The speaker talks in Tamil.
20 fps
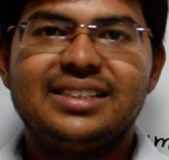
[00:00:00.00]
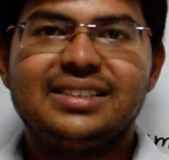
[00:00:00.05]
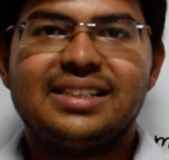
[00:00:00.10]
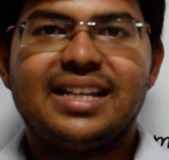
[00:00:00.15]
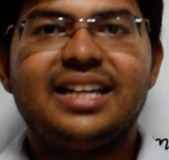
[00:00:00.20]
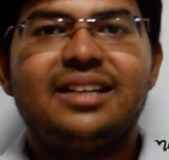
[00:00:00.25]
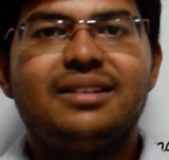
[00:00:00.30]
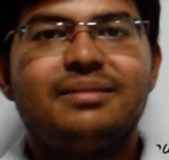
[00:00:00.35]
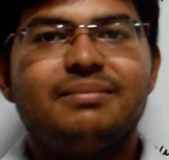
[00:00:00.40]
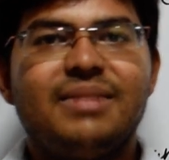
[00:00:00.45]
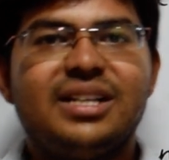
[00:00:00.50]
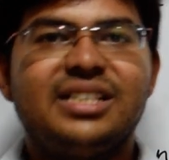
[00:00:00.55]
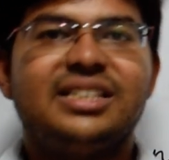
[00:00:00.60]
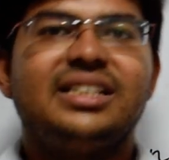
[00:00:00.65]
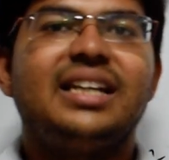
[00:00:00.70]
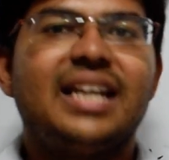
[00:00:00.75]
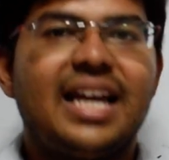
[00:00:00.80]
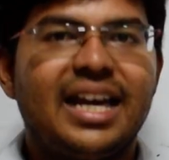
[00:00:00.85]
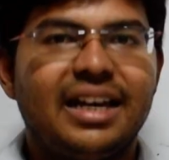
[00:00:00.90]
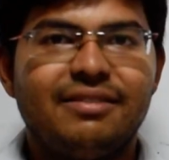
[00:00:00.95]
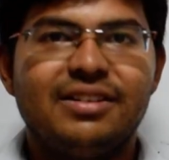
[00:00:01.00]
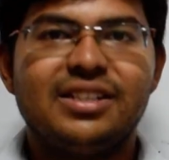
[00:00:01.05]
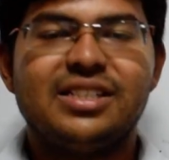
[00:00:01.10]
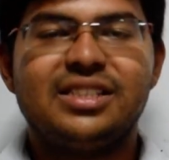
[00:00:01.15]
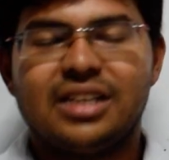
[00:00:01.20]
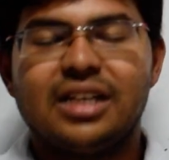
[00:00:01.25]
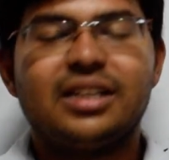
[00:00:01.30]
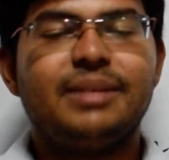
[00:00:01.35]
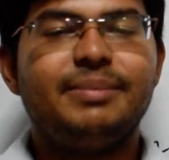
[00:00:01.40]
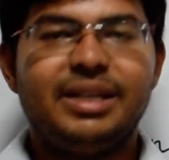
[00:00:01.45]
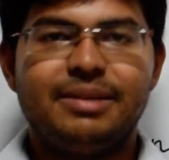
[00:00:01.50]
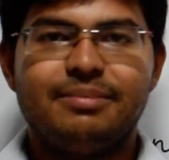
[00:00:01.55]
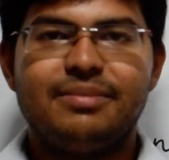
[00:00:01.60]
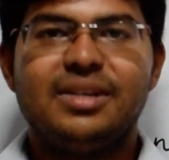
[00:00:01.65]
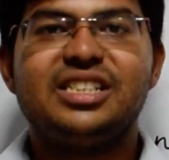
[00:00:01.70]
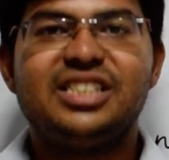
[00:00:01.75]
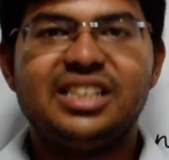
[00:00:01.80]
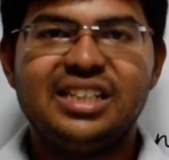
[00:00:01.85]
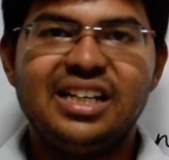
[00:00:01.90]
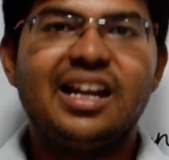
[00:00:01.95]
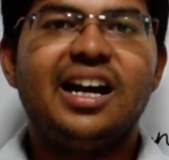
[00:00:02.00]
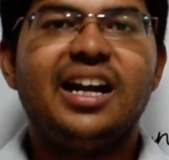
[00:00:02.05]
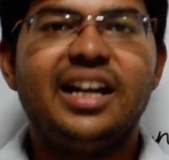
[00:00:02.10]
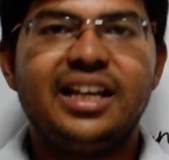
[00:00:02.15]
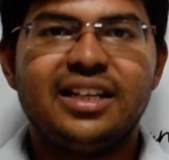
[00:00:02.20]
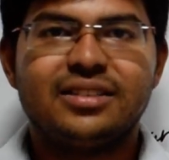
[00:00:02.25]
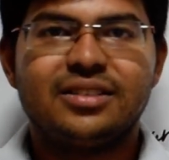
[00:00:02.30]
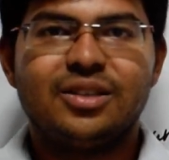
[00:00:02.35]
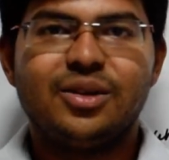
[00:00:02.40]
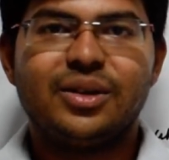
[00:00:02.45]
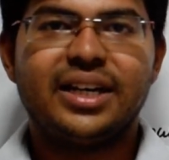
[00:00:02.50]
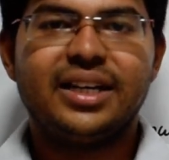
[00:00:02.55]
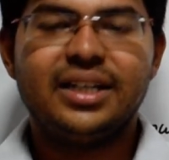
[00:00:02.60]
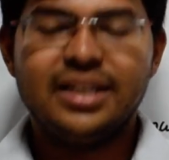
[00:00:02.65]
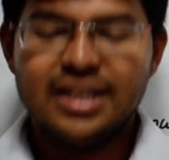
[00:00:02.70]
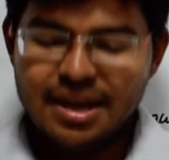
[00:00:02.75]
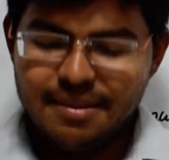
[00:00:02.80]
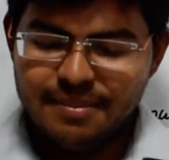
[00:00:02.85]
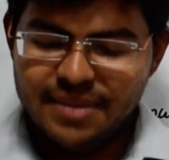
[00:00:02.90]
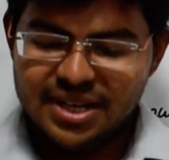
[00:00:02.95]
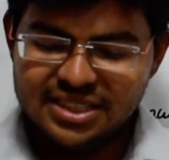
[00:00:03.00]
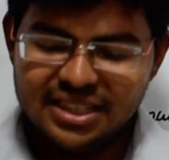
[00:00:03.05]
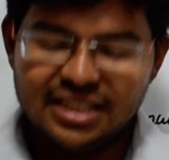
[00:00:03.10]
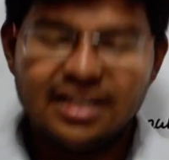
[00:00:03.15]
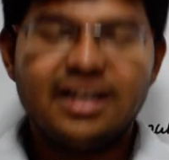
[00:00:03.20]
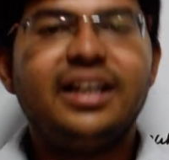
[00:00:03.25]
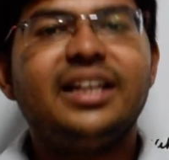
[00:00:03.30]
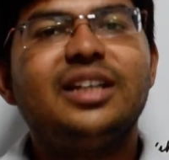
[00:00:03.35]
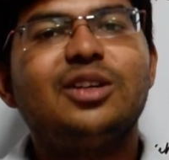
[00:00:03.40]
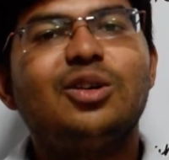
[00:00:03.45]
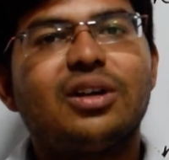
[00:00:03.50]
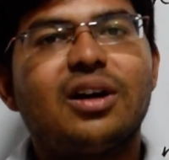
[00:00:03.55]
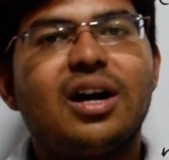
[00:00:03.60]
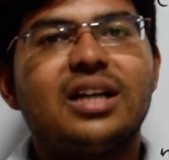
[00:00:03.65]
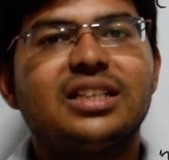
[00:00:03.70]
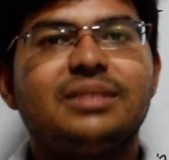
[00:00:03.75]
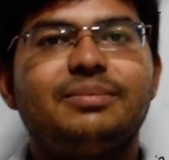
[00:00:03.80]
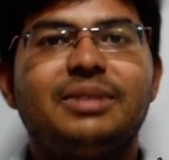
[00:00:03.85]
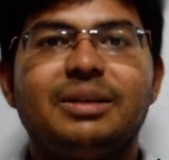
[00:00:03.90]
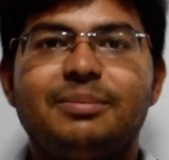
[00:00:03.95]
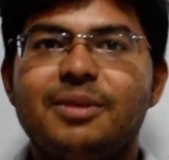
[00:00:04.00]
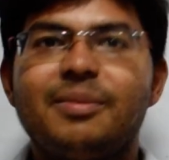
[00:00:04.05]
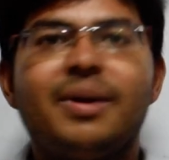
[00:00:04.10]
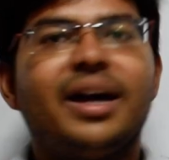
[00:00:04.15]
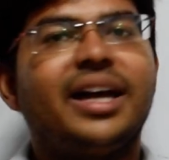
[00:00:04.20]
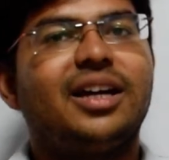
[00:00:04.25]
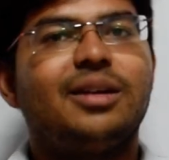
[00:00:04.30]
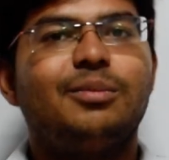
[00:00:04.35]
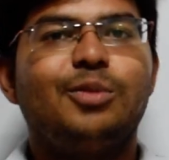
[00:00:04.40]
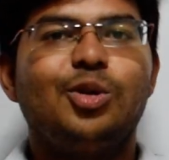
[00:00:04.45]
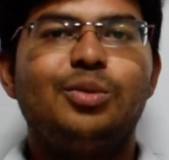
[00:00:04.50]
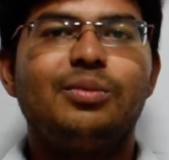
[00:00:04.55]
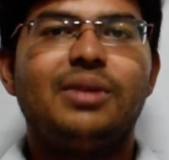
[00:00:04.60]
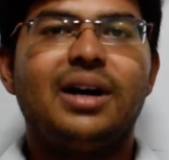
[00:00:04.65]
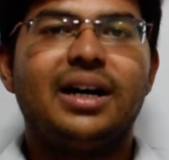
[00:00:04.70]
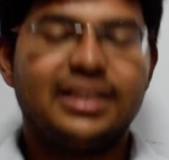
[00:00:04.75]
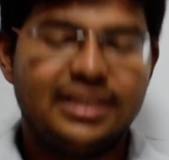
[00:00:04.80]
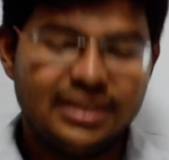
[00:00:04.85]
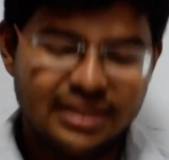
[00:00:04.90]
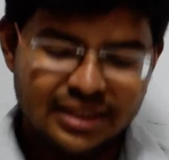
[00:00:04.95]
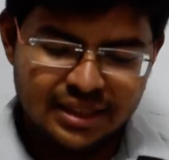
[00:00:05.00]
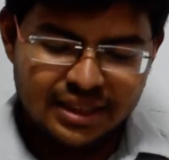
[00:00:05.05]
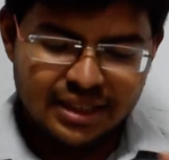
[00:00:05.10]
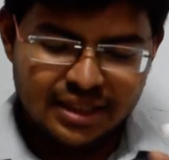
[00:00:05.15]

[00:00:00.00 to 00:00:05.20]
இஸ் லைக் மெஷின் லாங்குவேஜ் ஐ மீன் மெஷின் லேர்னிங் ஓகே மெஷின் லேர்னிங் ஒரு கான்செப்ட் இப்போ பயங்கர ப்ளூம் ஆகுது